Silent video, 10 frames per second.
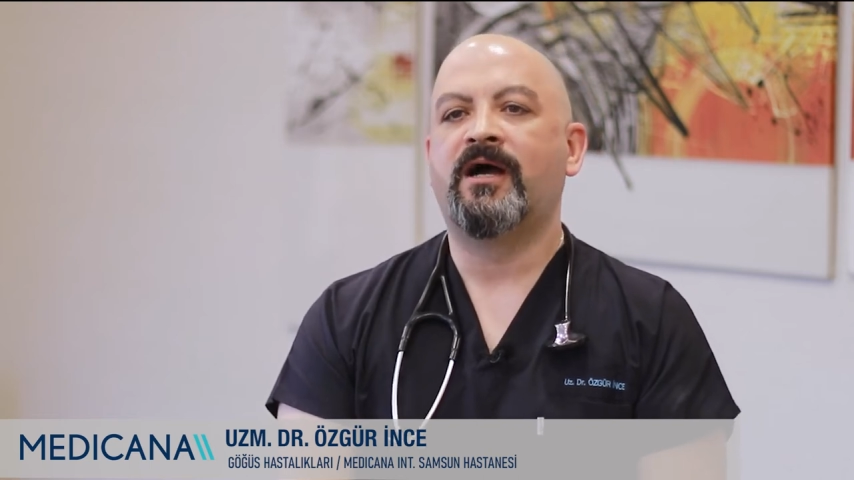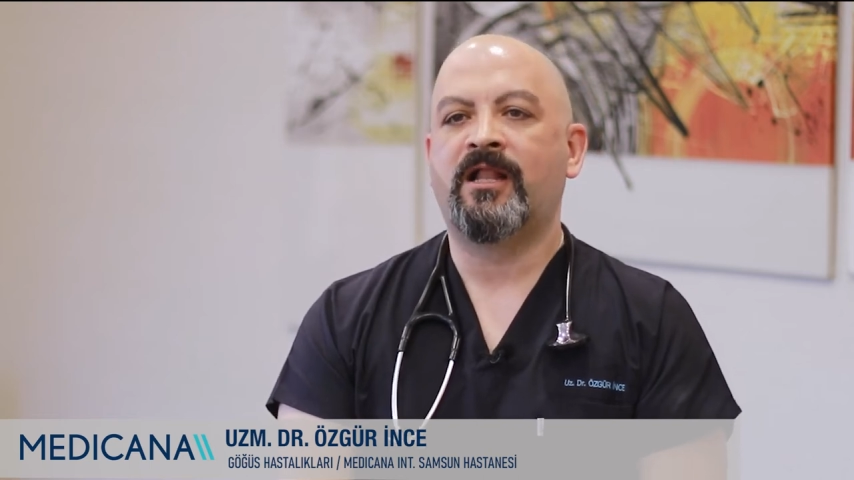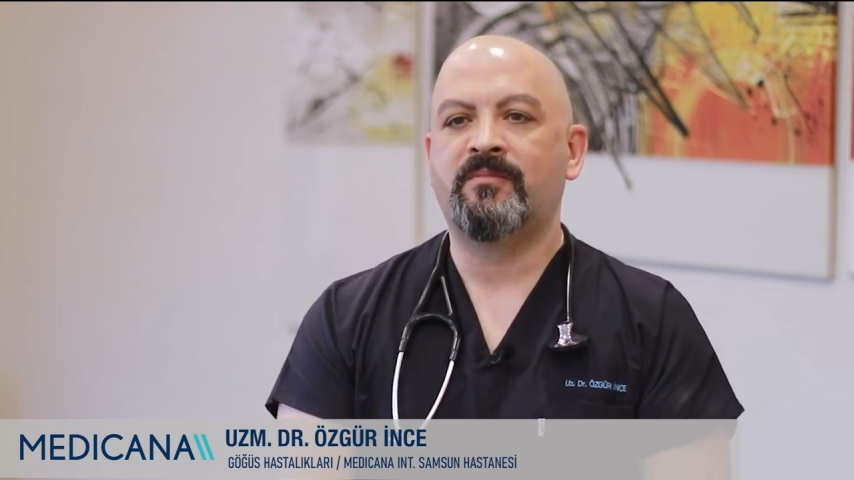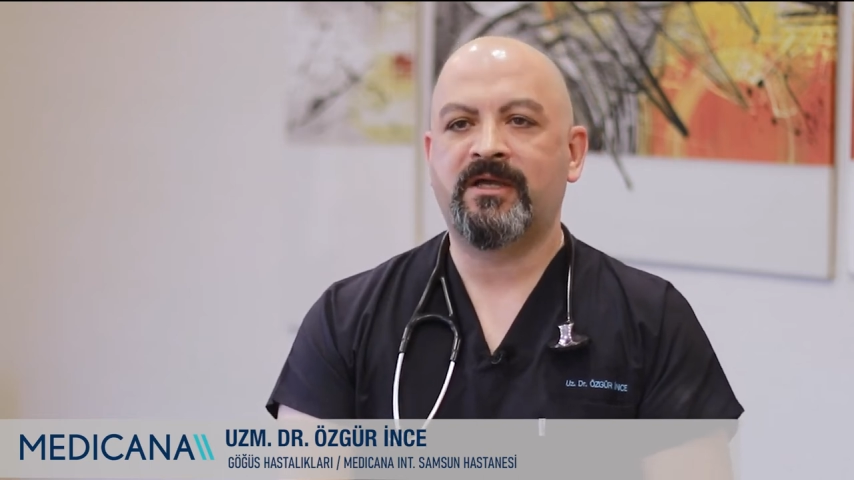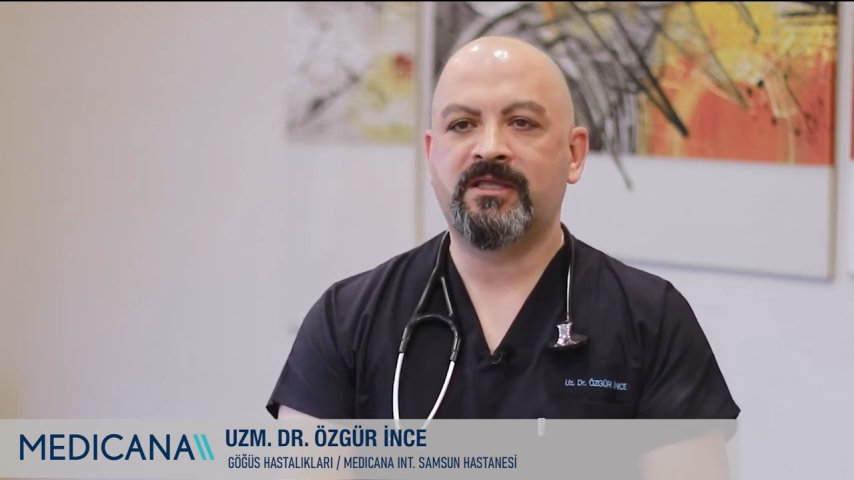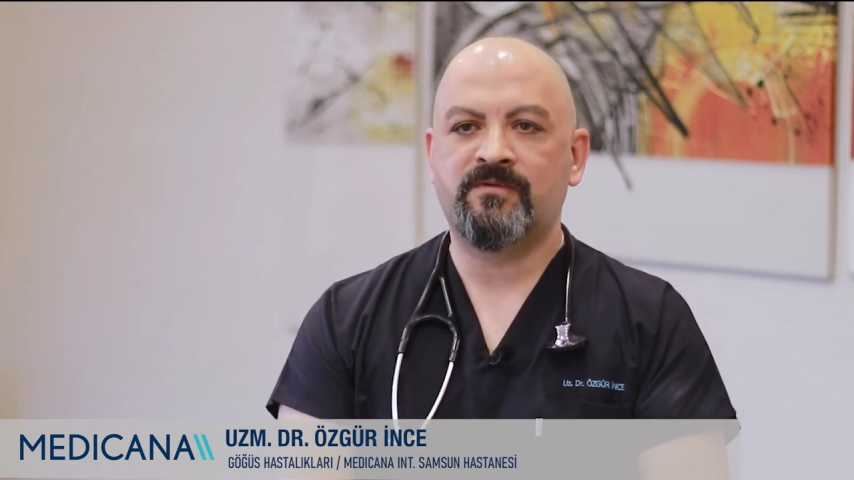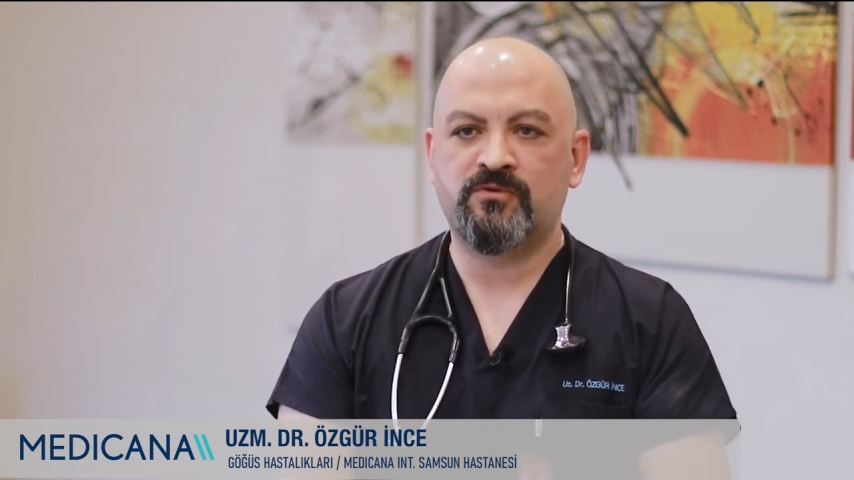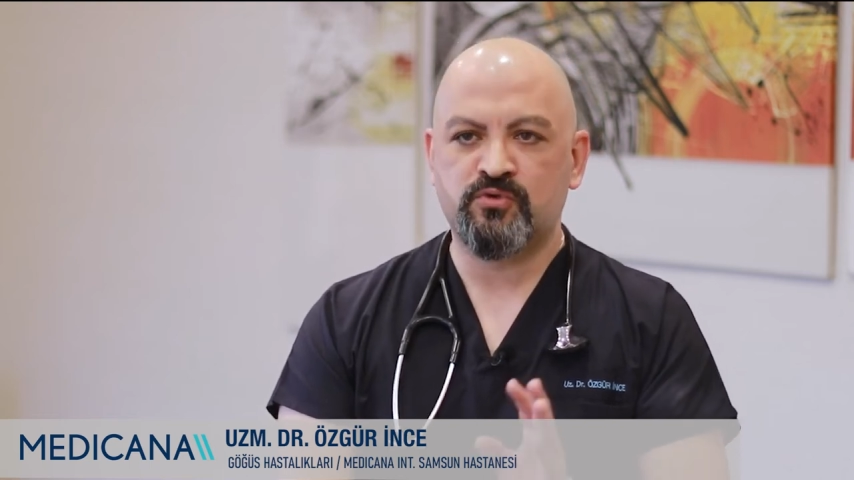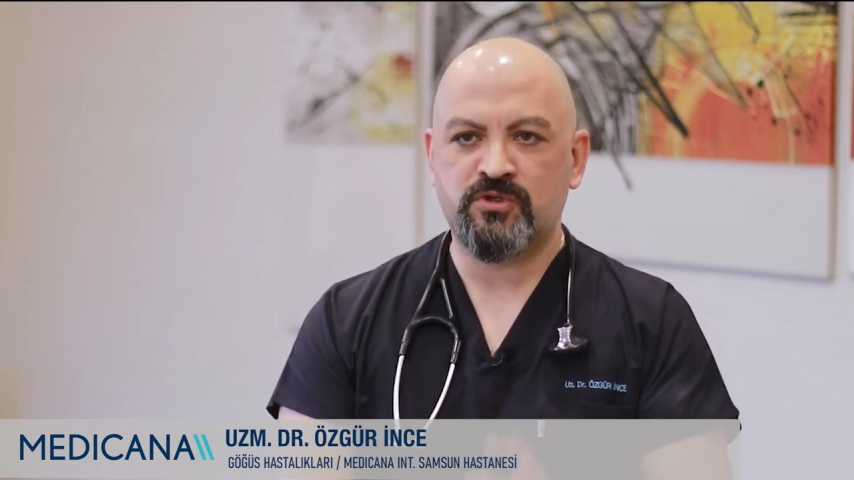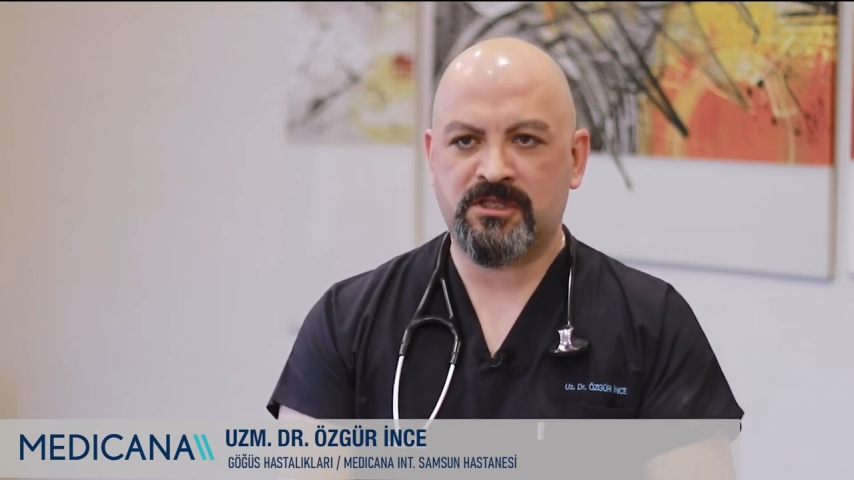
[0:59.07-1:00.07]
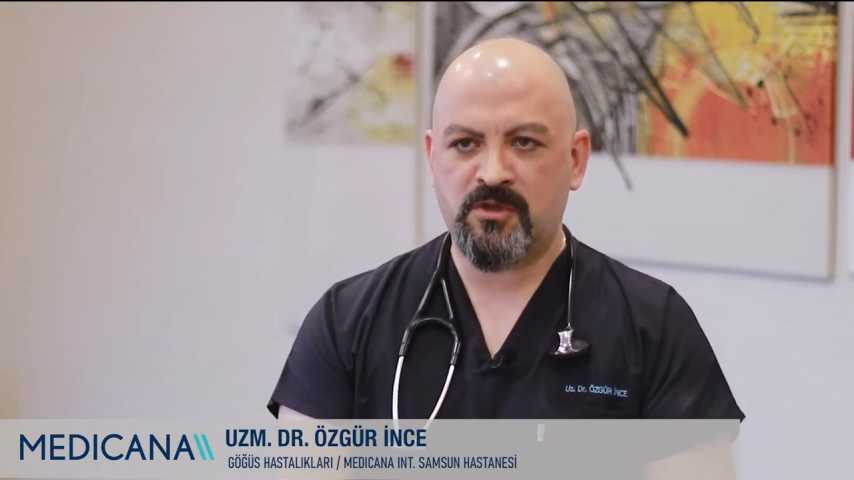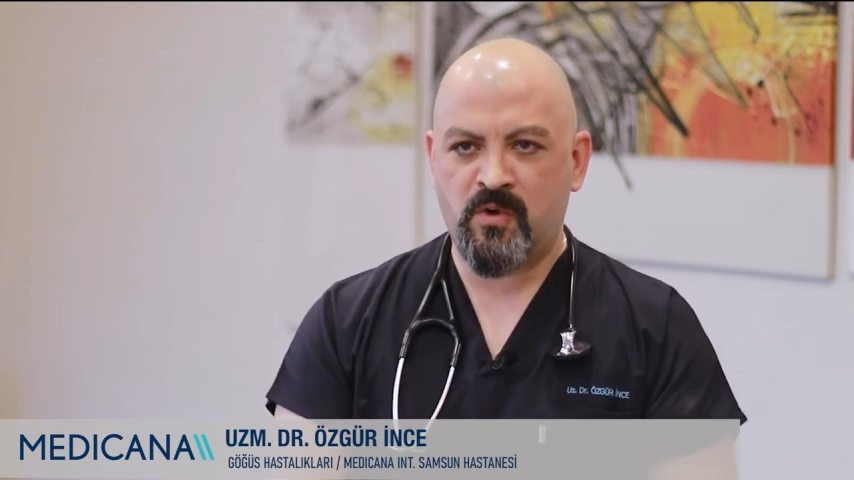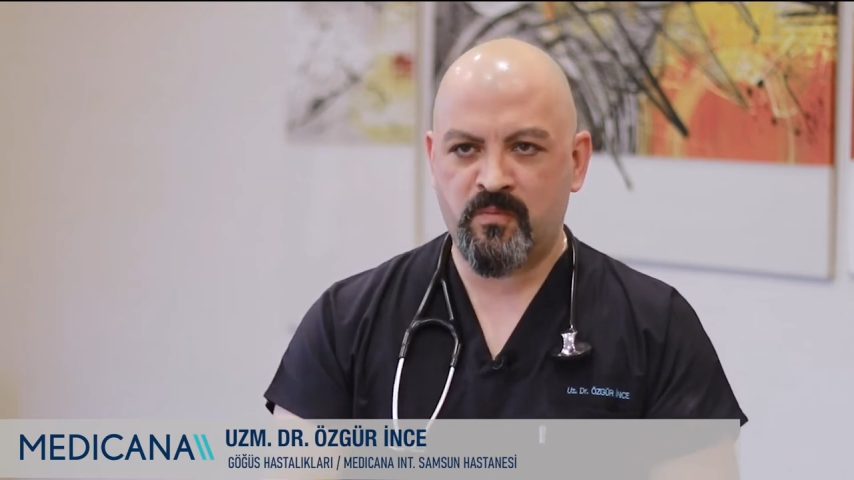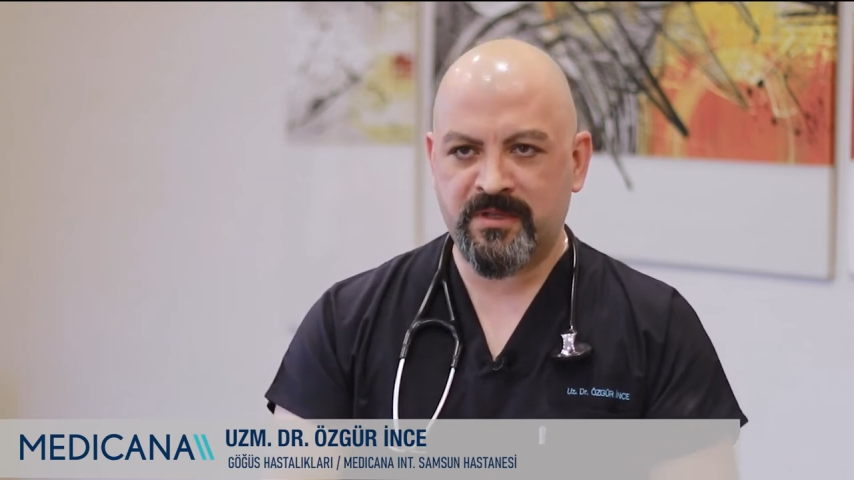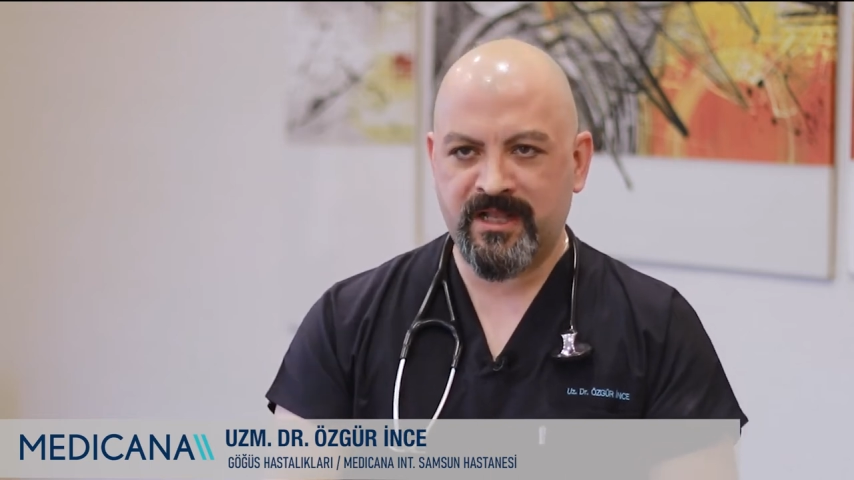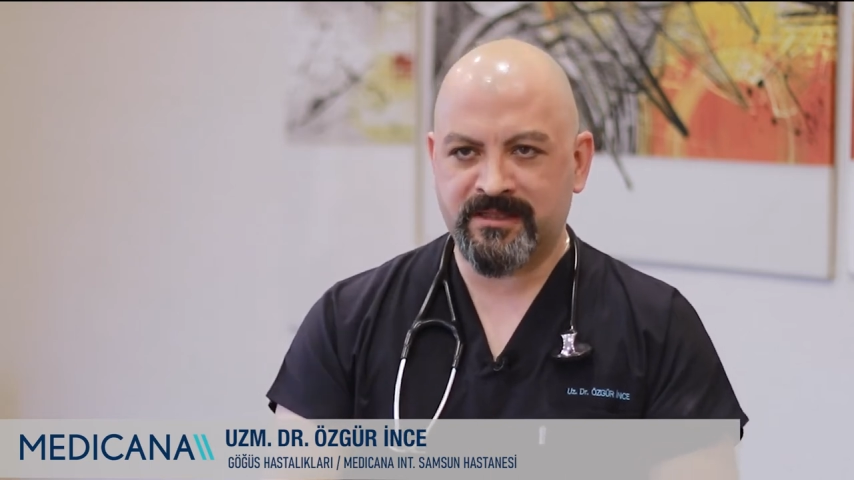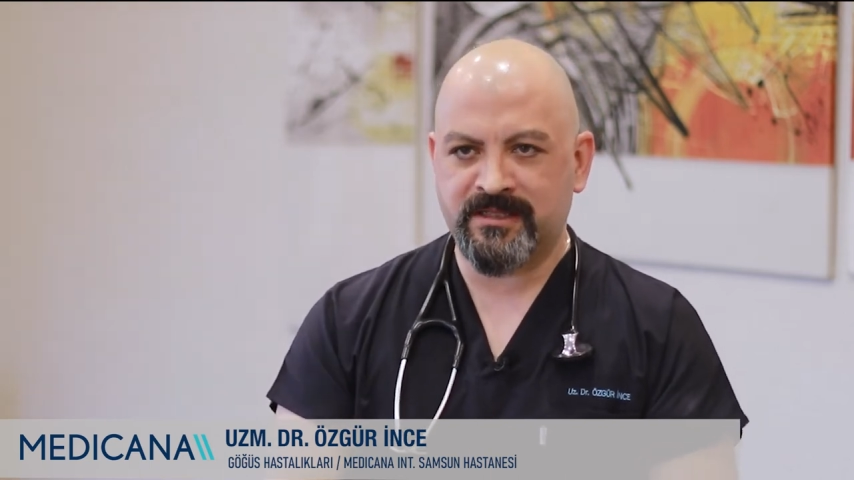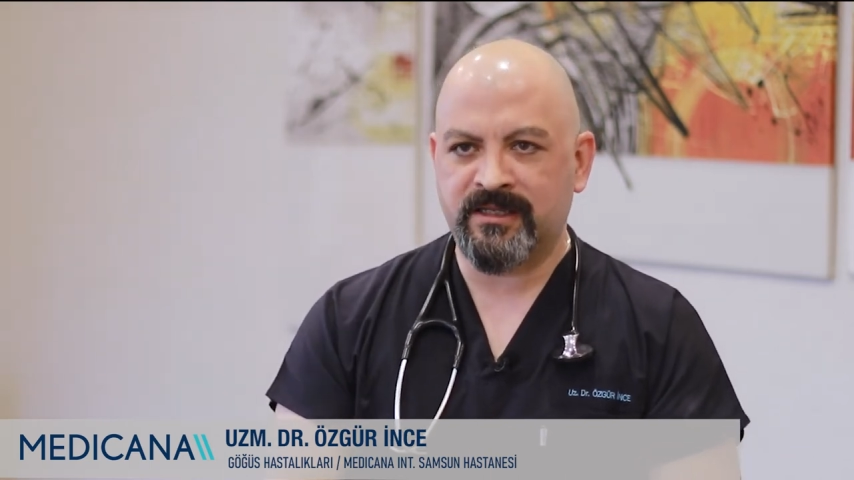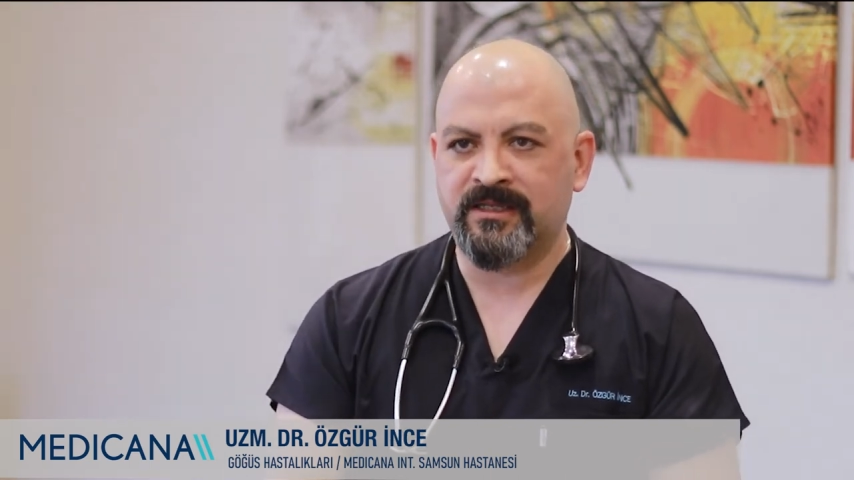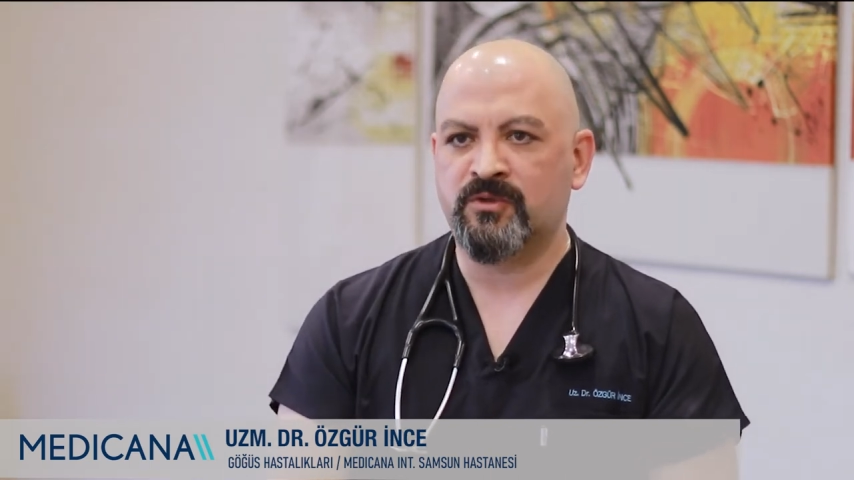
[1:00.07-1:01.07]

Almanya ve Rusya'da ön planda